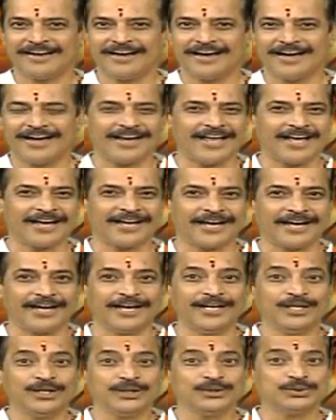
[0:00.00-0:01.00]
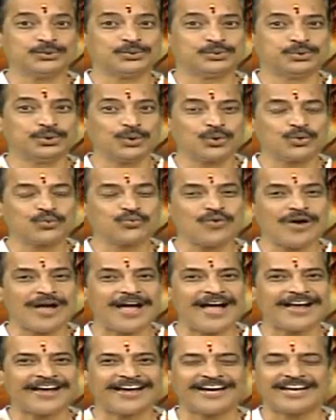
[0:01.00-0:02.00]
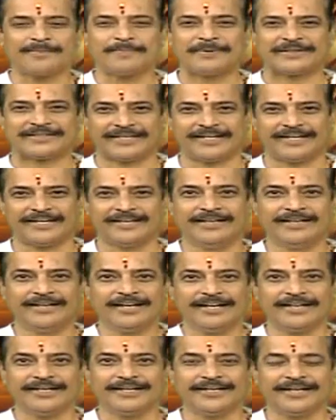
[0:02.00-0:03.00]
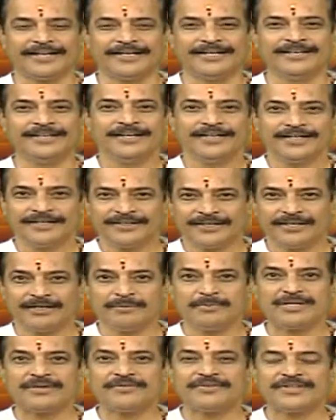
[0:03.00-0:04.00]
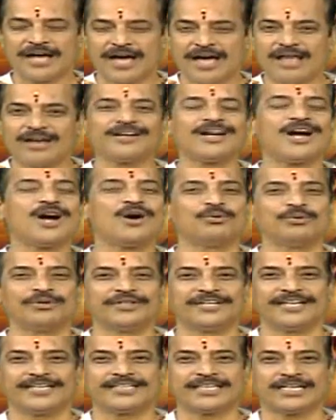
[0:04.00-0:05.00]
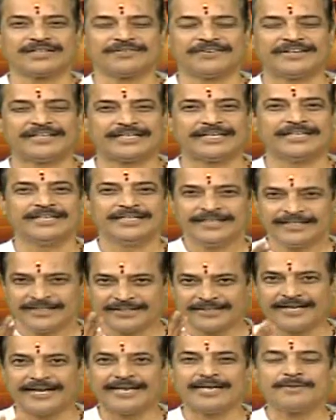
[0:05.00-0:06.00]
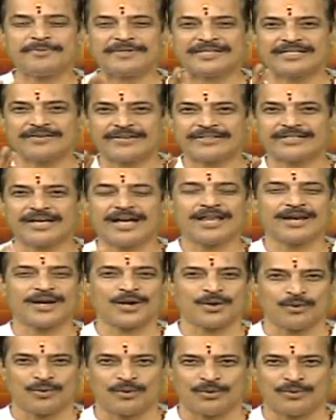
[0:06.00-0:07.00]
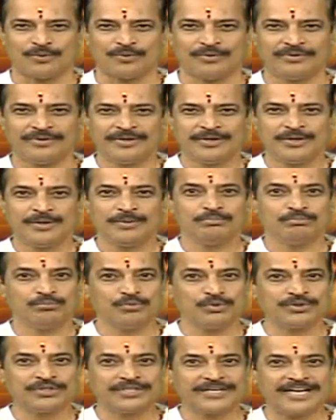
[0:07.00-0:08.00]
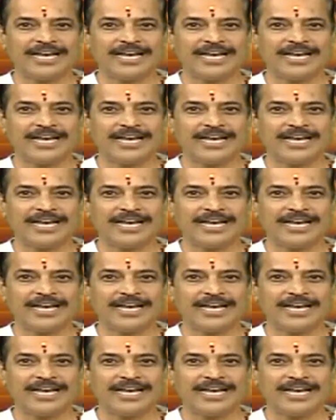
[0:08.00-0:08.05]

అలాగే దూర్వా గణపతి అనే ఎనిమిది విధాలుగా ఉండేటటువంటి గణపతి వ్రతాలను ముద్గల